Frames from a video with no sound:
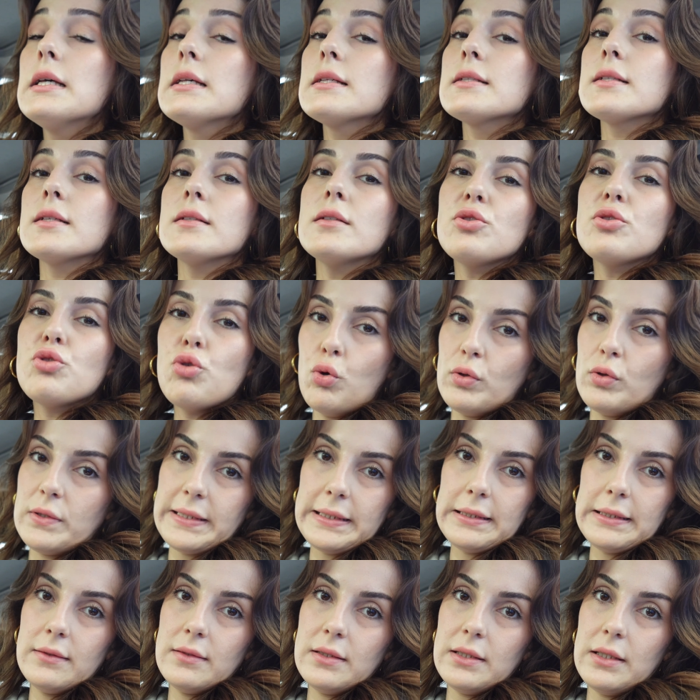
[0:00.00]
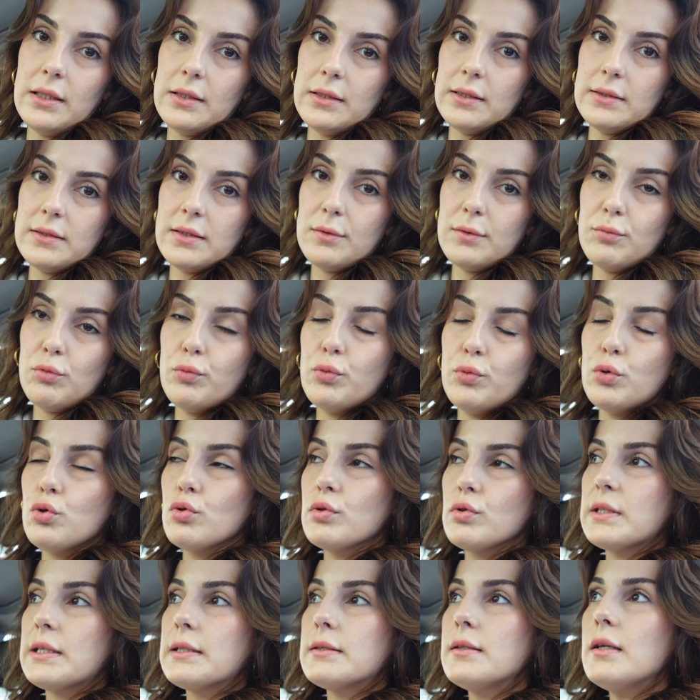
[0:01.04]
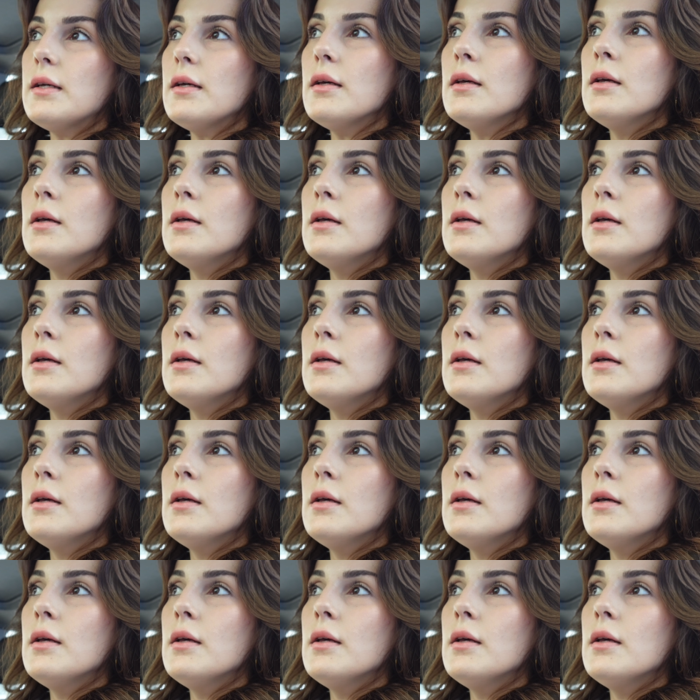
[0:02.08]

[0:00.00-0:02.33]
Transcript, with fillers: sana çok sıkıntı yaratır bu burun dedi.